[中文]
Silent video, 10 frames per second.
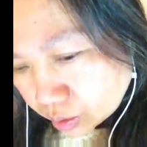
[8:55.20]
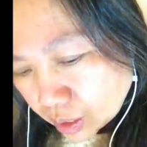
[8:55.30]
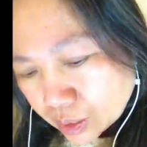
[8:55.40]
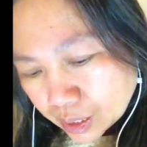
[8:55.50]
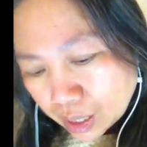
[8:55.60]

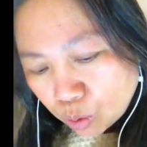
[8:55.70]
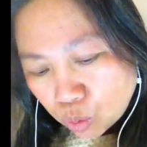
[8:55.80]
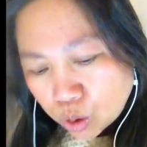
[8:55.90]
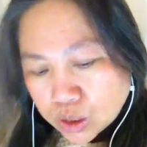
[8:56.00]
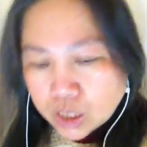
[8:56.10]
那当然，
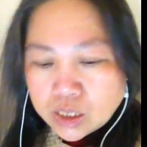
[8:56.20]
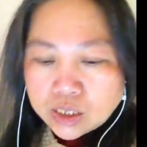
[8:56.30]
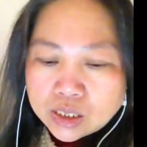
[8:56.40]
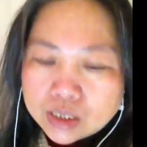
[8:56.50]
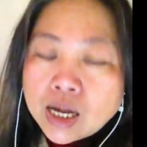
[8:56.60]
我前
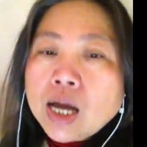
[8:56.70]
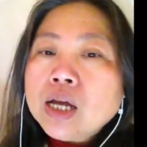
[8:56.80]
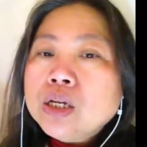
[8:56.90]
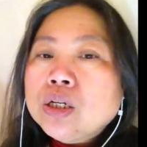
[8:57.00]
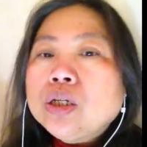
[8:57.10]
景能他，
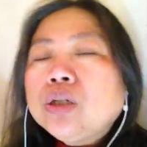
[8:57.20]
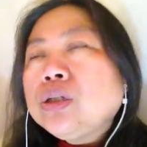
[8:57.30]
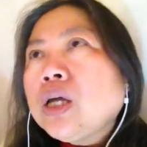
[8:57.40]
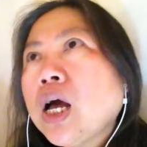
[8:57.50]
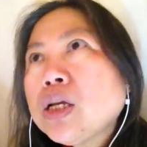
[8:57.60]

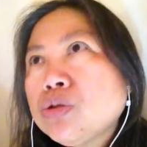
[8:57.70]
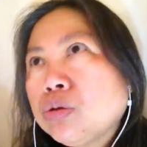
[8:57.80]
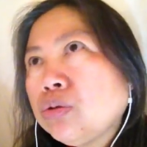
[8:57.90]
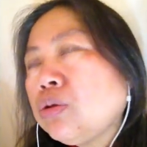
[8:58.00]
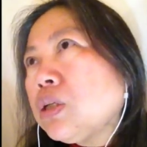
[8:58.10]
他
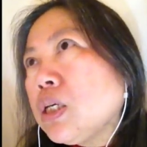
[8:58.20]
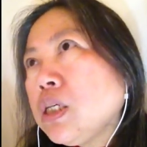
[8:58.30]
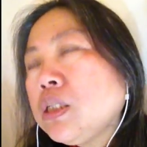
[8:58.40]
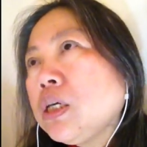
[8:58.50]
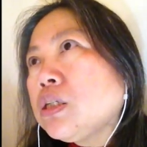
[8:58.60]
所做的
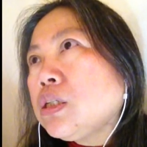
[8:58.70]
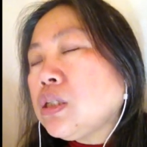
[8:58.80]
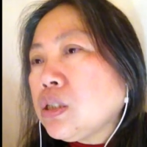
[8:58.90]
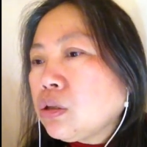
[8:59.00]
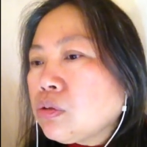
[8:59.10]
一切事
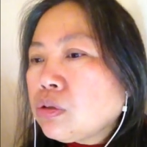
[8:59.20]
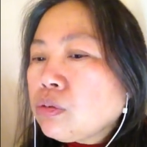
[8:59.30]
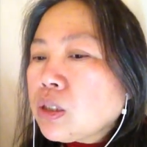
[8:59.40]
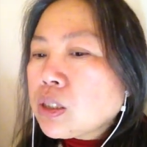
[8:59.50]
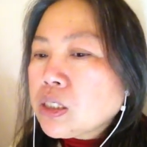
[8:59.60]
情都是
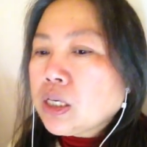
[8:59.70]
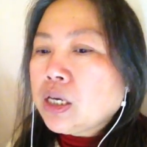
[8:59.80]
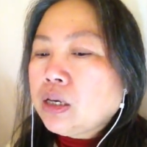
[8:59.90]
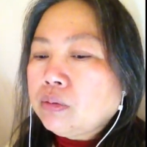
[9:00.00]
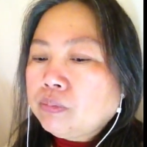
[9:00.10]
为了
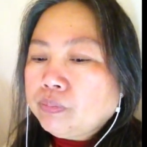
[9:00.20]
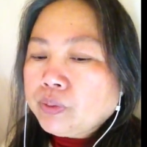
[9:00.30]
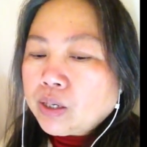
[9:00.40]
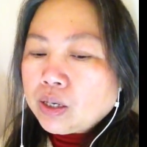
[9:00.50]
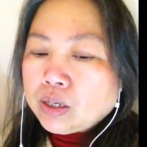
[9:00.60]
钱。
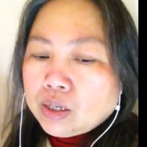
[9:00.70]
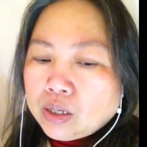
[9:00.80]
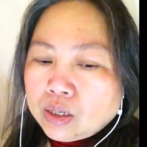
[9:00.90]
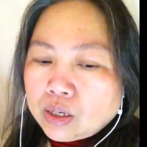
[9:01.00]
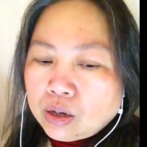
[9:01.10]
那
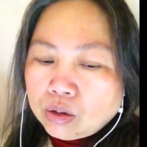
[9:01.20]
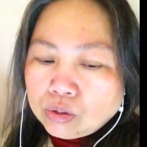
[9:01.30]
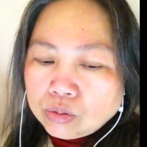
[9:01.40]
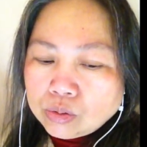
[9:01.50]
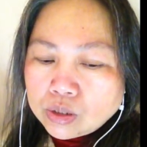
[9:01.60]
然
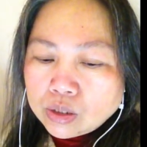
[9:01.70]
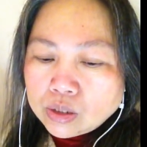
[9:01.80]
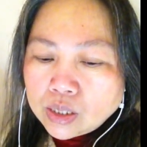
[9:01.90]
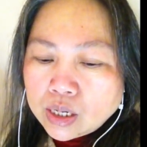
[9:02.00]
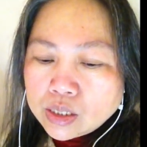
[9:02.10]
后这
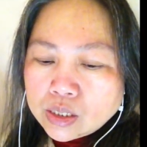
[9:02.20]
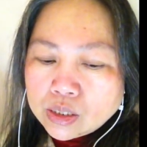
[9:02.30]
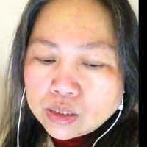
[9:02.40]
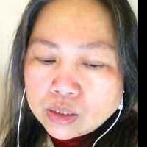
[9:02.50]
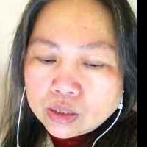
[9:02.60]
这一
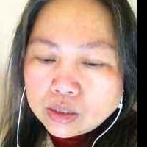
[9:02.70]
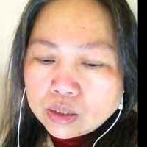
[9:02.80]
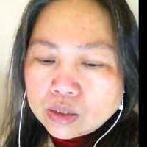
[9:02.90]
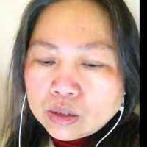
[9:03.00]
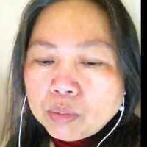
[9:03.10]
次，
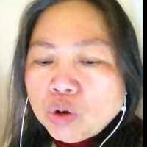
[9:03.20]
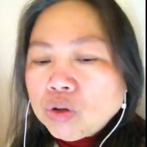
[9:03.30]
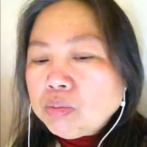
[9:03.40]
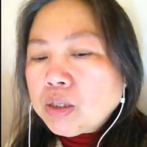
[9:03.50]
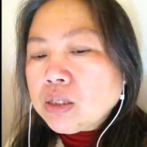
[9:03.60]
呃，在梦
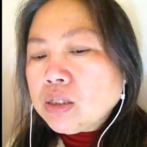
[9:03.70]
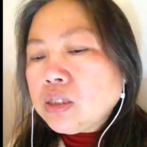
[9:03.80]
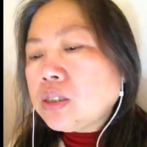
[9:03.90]
里面，即